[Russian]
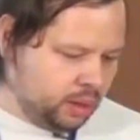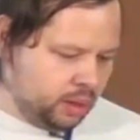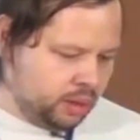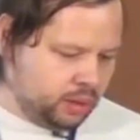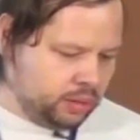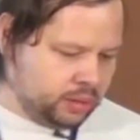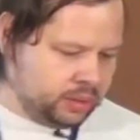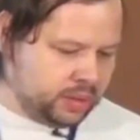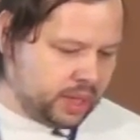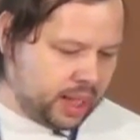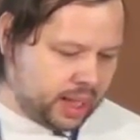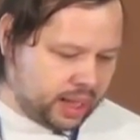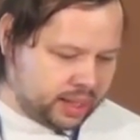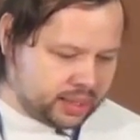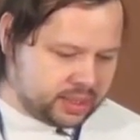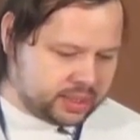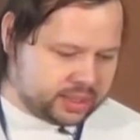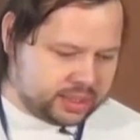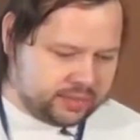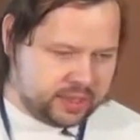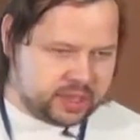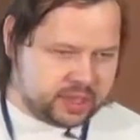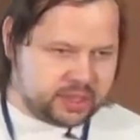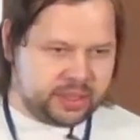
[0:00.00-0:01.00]
Да,
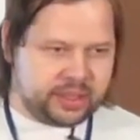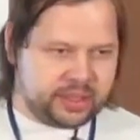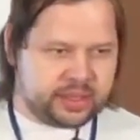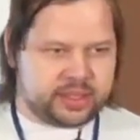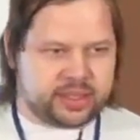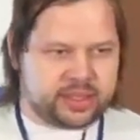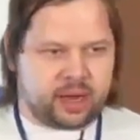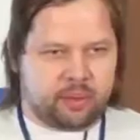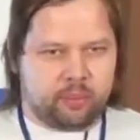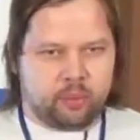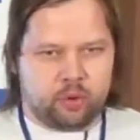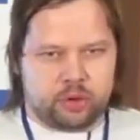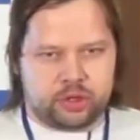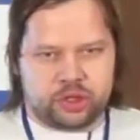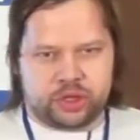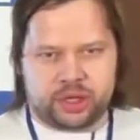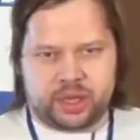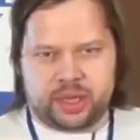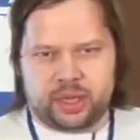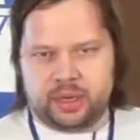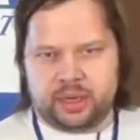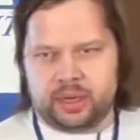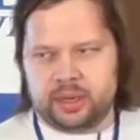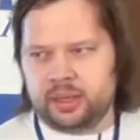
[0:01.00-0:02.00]
действительно,
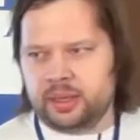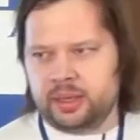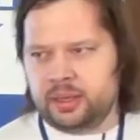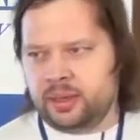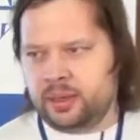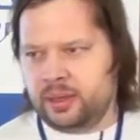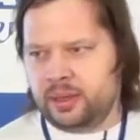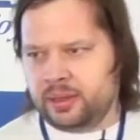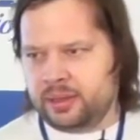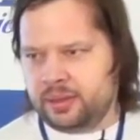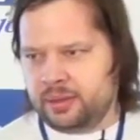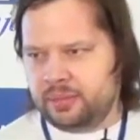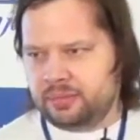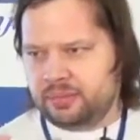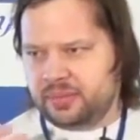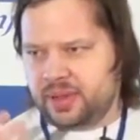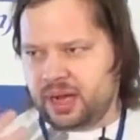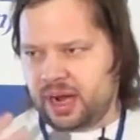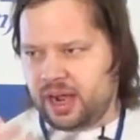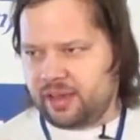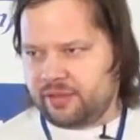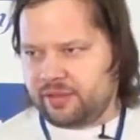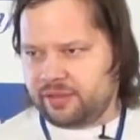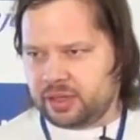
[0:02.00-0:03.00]
разработчики э,
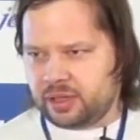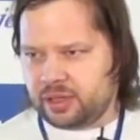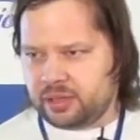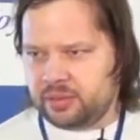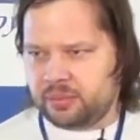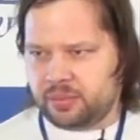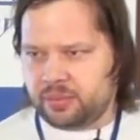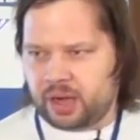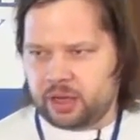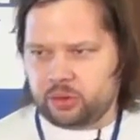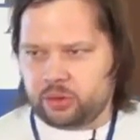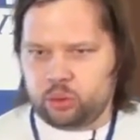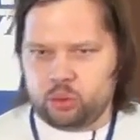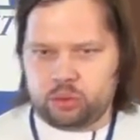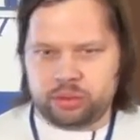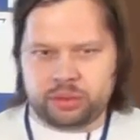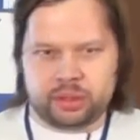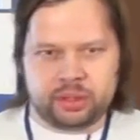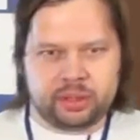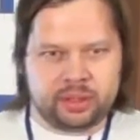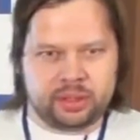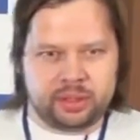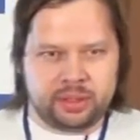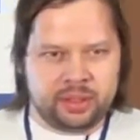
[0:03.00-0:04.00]
драйвят
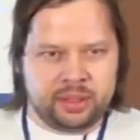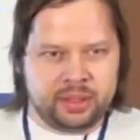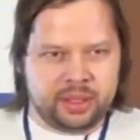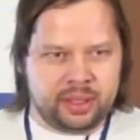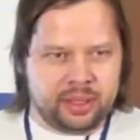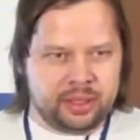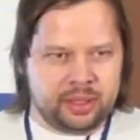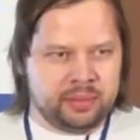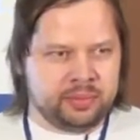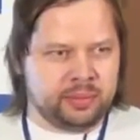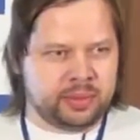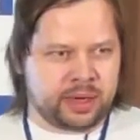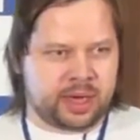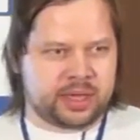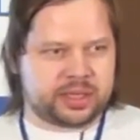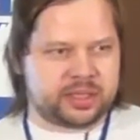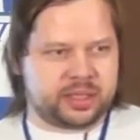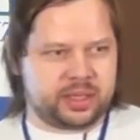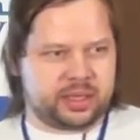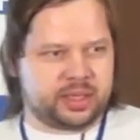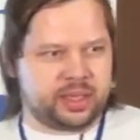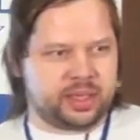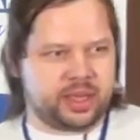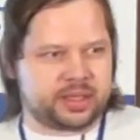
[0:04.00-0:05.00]
продукт, и раз
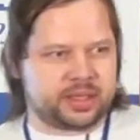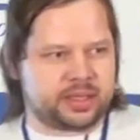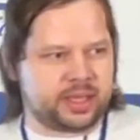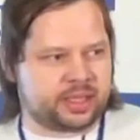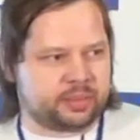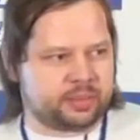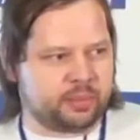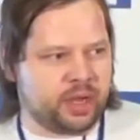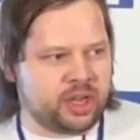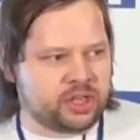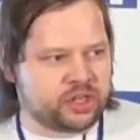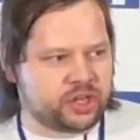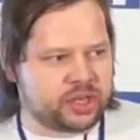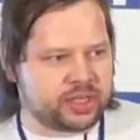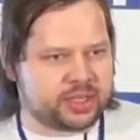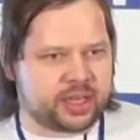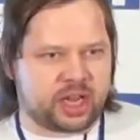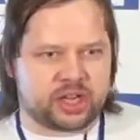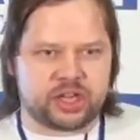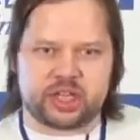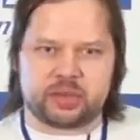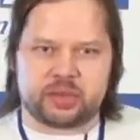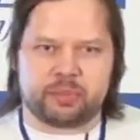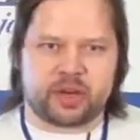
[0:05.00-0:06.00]
среди нас есть менеджеры,
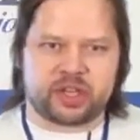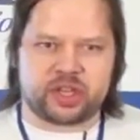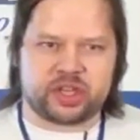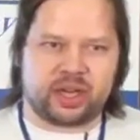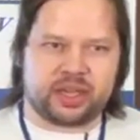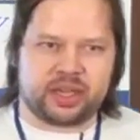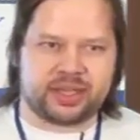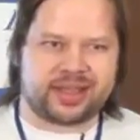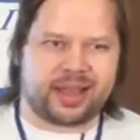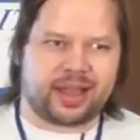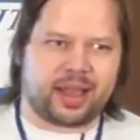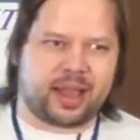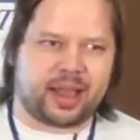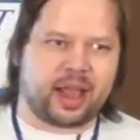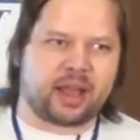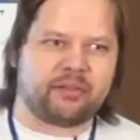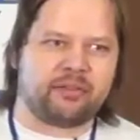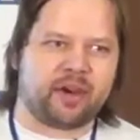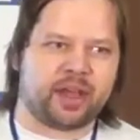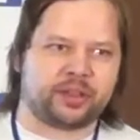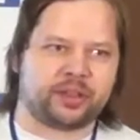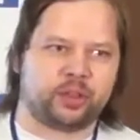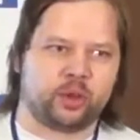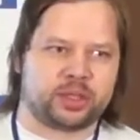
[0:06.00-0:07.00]
скажите, пожалуйста, а как вы
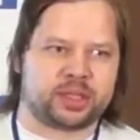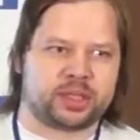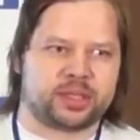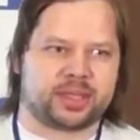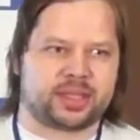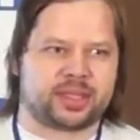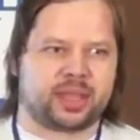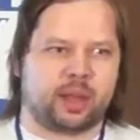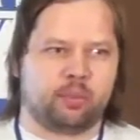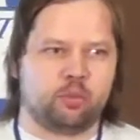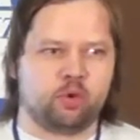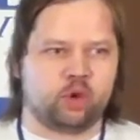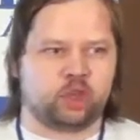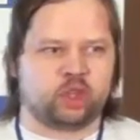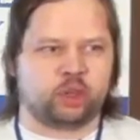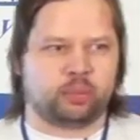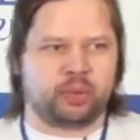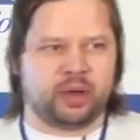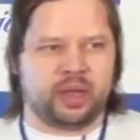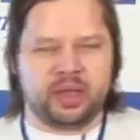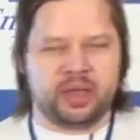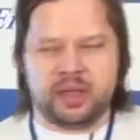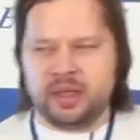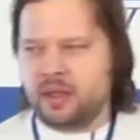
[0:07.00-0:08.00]
относитесь к тому,
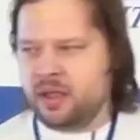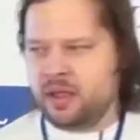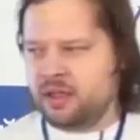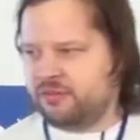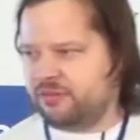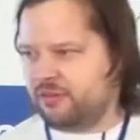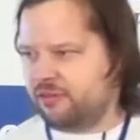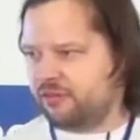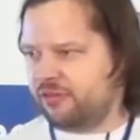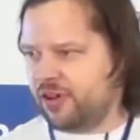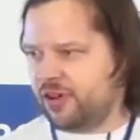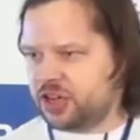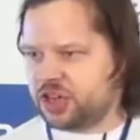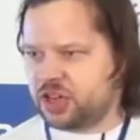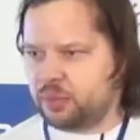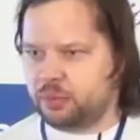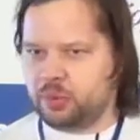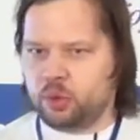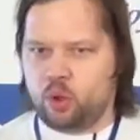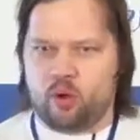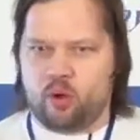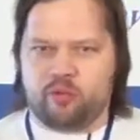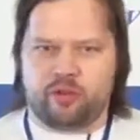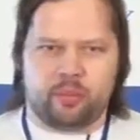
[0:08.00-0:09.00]
чтобы в вашем
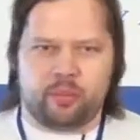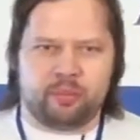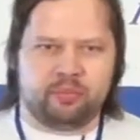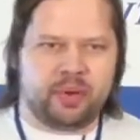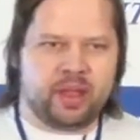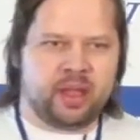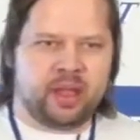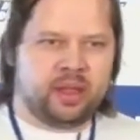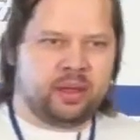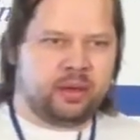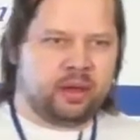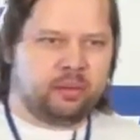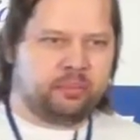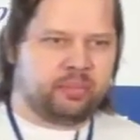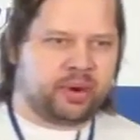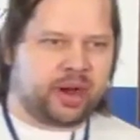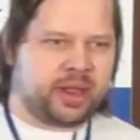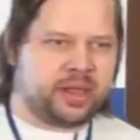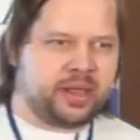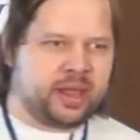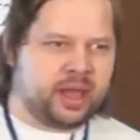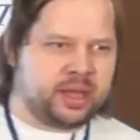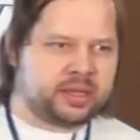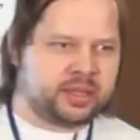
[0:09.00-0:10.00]
новом э,
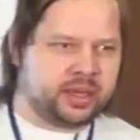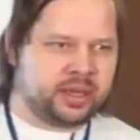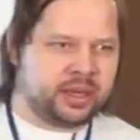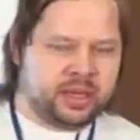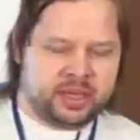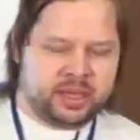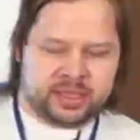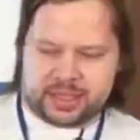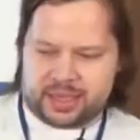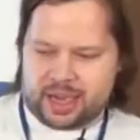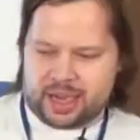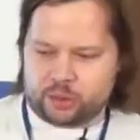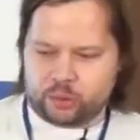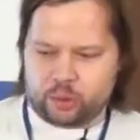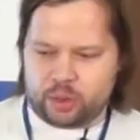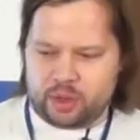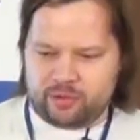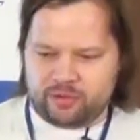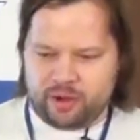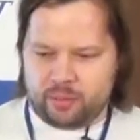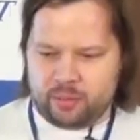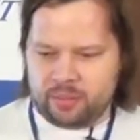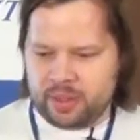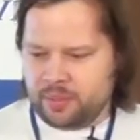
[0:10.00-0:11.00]
проекте, за который
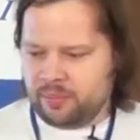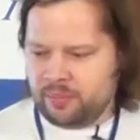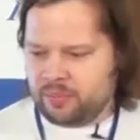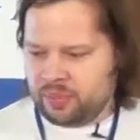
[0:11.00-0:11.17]
вам